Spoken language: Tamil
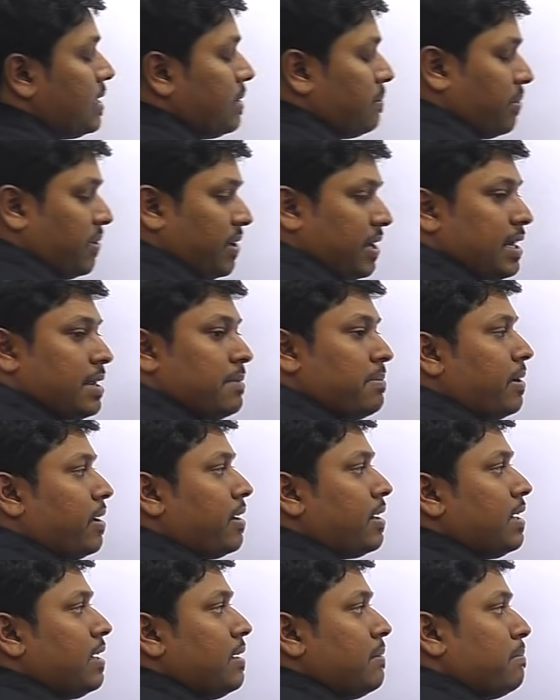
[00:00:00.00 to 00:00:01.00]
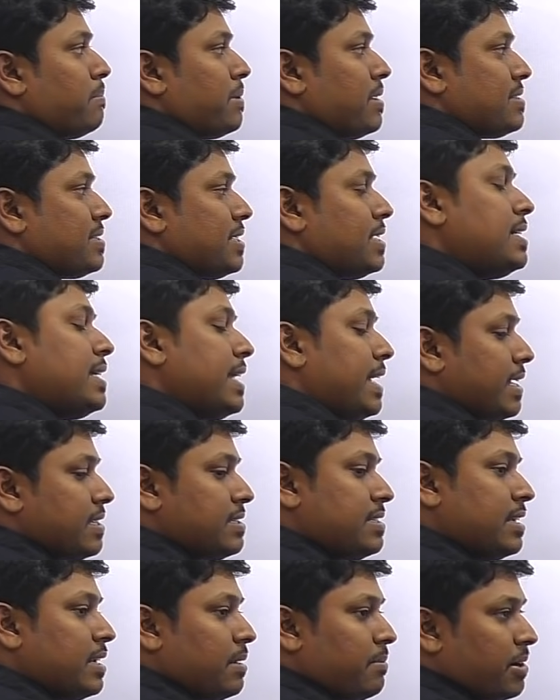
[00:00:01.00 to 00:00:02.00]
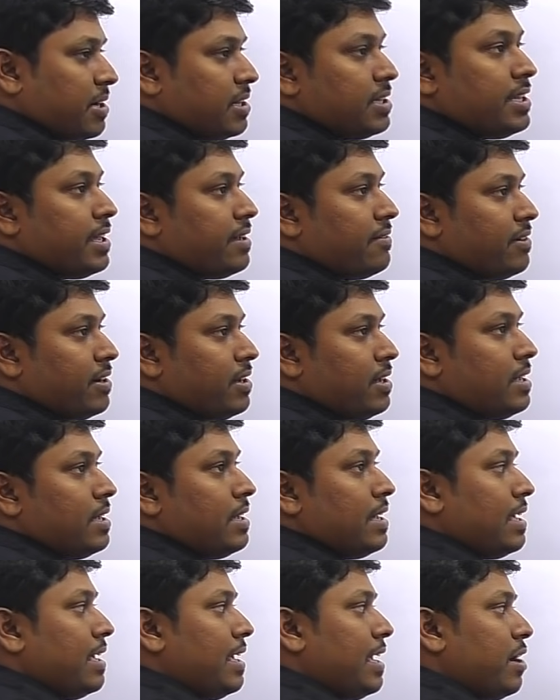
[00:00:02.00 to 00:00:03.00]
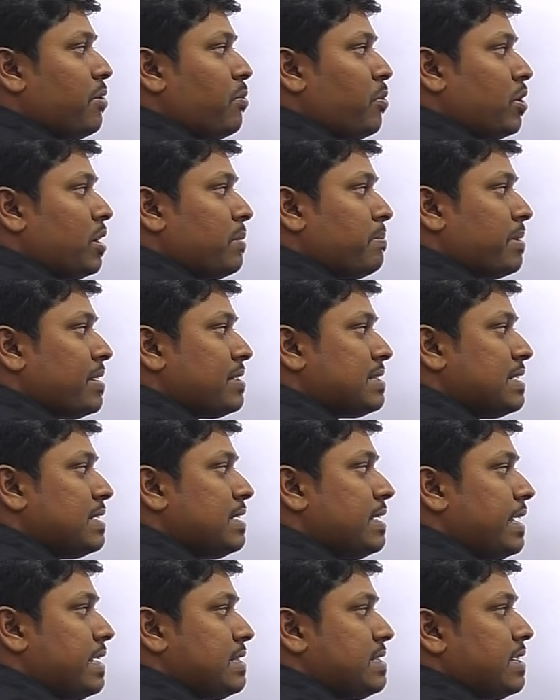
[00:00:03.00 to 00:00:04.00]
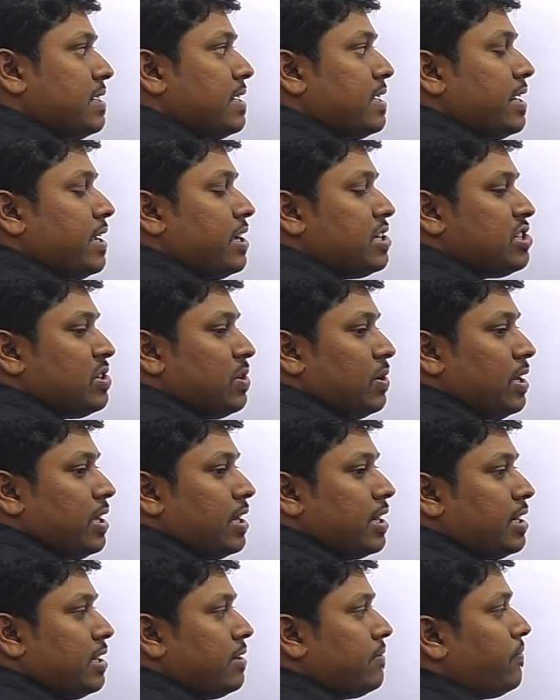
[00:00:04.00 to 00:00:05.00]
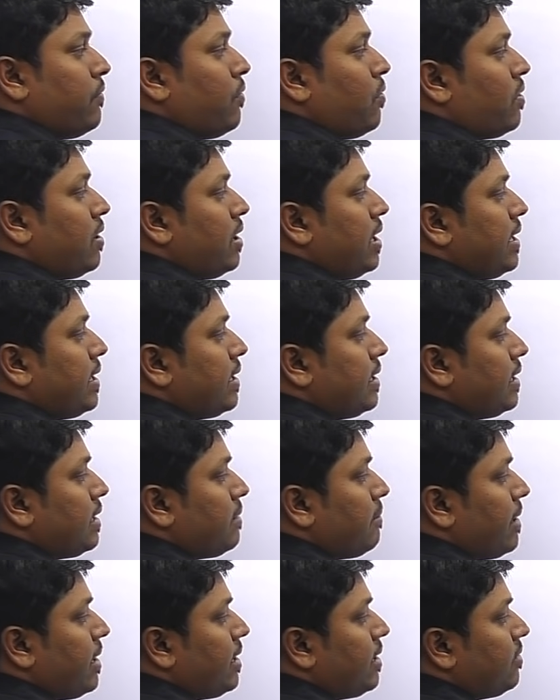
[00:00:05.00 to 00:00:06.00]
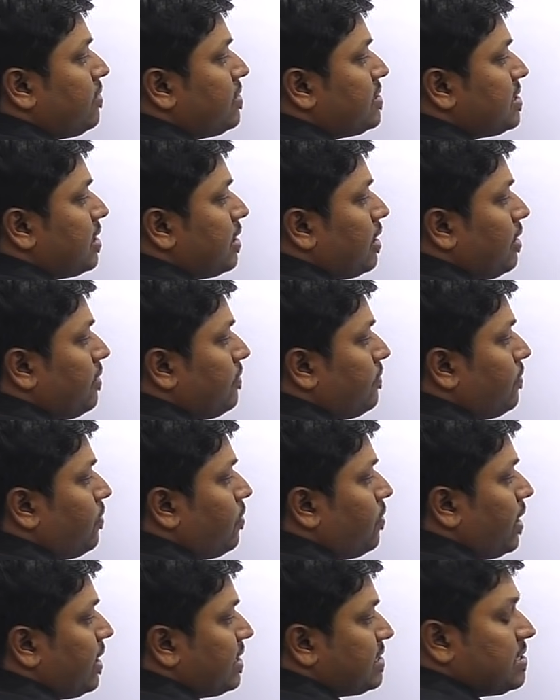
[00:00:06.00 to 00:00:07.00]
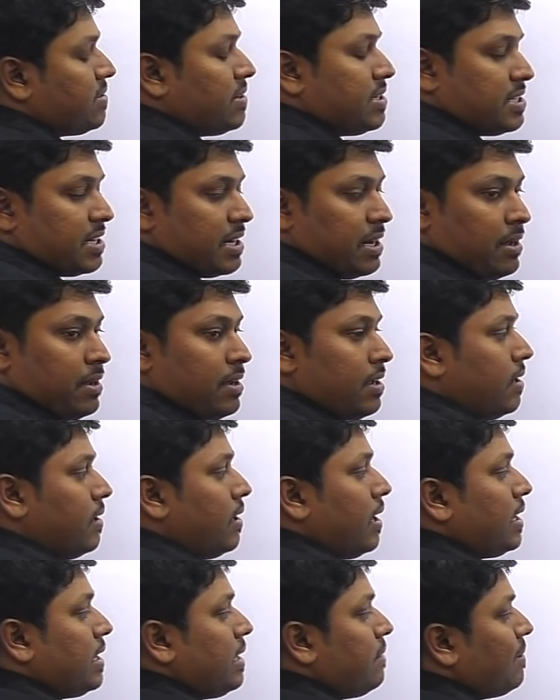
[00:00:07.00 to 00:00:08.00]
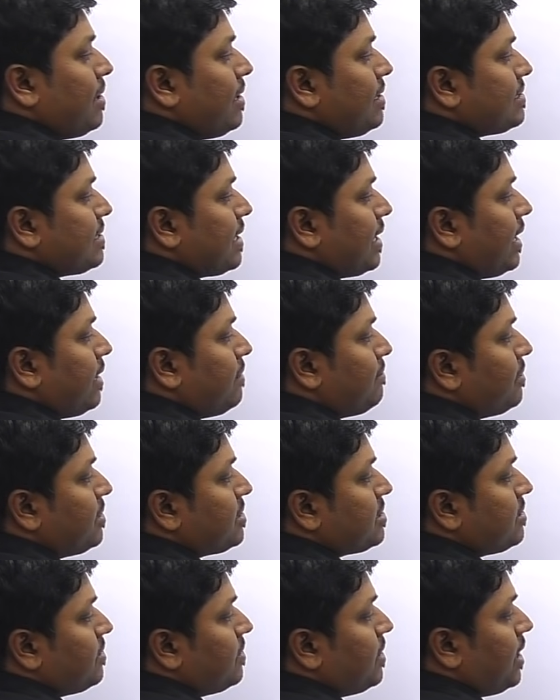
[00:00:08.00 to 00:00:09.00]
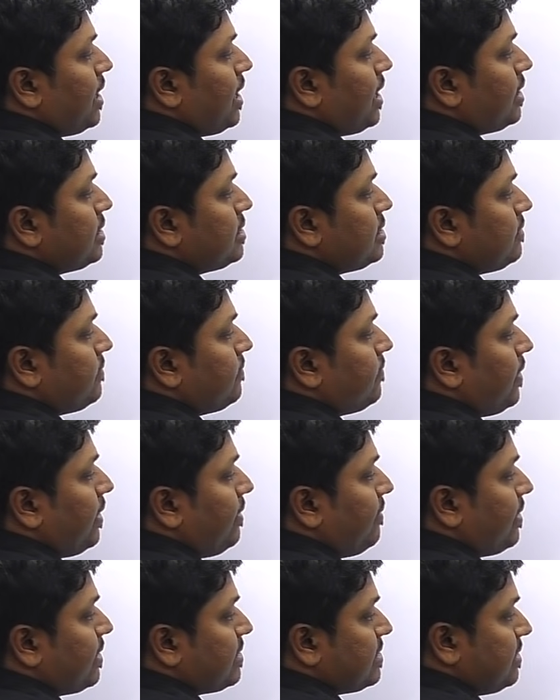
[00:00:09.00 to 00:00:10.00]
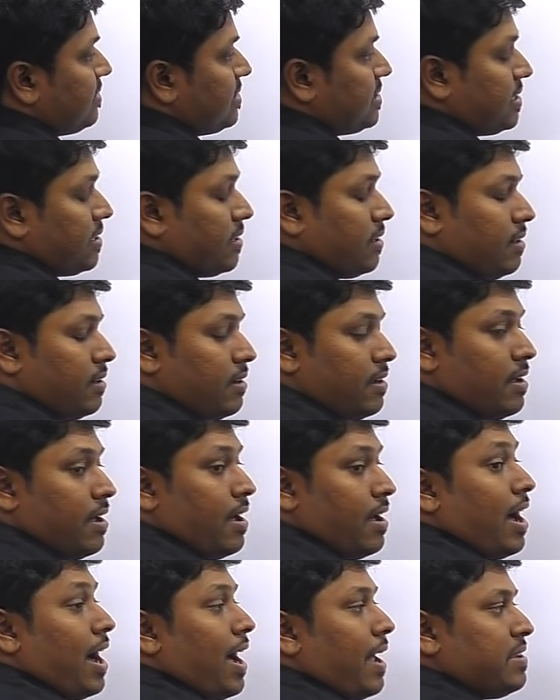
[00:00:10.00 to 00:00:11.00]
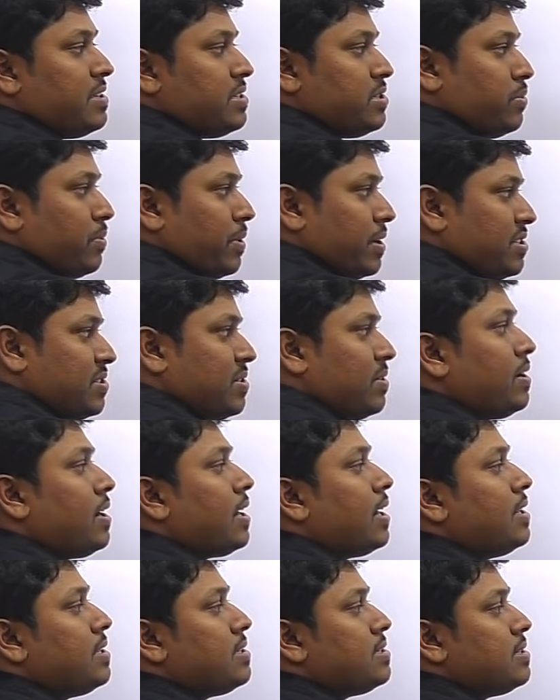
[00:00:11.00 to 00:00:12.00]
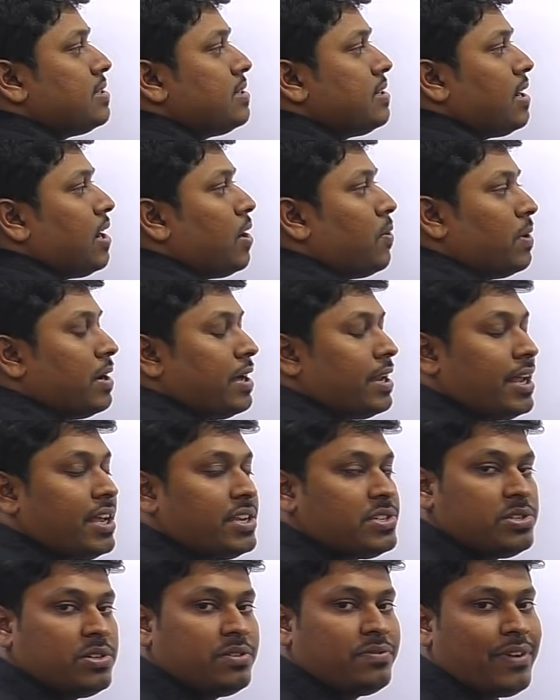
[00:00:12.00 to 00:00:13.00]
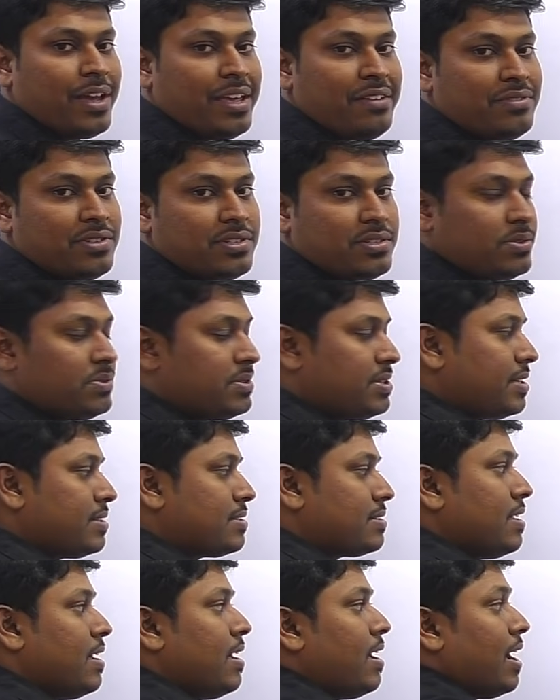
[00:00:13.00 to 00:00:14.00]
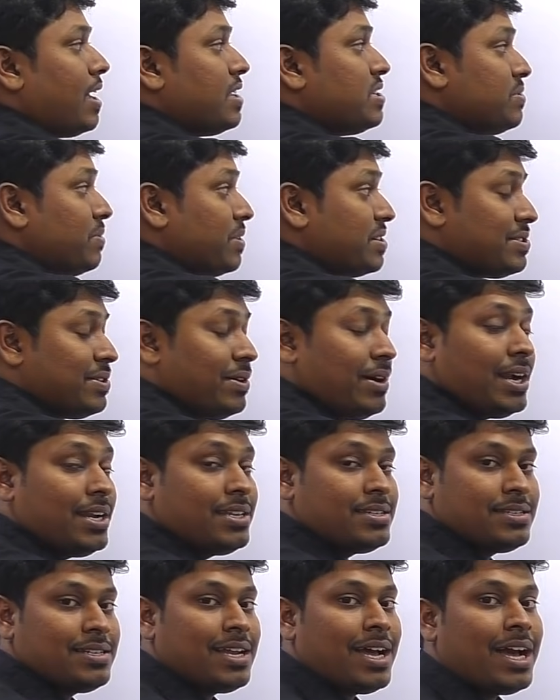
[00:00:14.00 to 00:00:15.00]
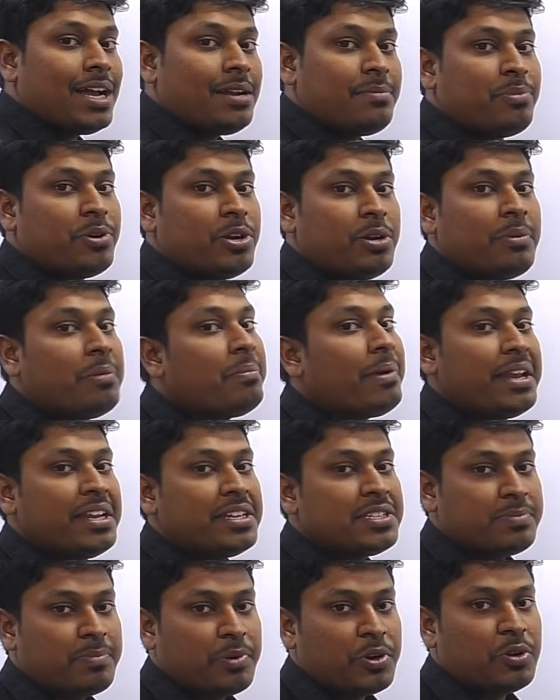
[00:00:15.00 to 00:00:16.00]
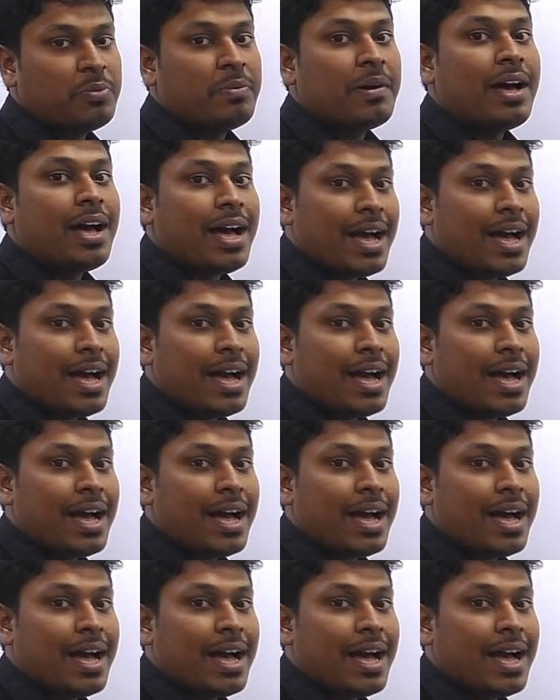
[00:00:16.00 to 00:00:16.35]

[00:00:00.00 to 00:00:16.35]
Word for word: இப்போ நல்லா பாருங்கள் ப்ரெசன்ட் ஏஜ் தான் நமக்கு தேவை ஏவோட ப்ரெசன்ட் ஏஜ் என்ன ரேஷியோவில் இருக்குது ஃபோரில் இருக்குது நம்ம என்னென்னு வச்சுக்கலாம் ஃபோர் எக்ஸ்னு வச்சுக்கலாம் அதே மாதிரி செகண்ட் பர்சனோட ஏஜ் ஃபைவ் எக்ஸ்னு வச்சுக்கலாம் அஞ்சு வருஷம் கழித்து அவங்க ரேஷியோ ஃபைவ் இஸ் டூ சிக்ஸ் அஞ்சு வருஷம் கழிச்சுன்னா ஆட் பண்ணுவோம் மைனஸ் பண்ணுவோம்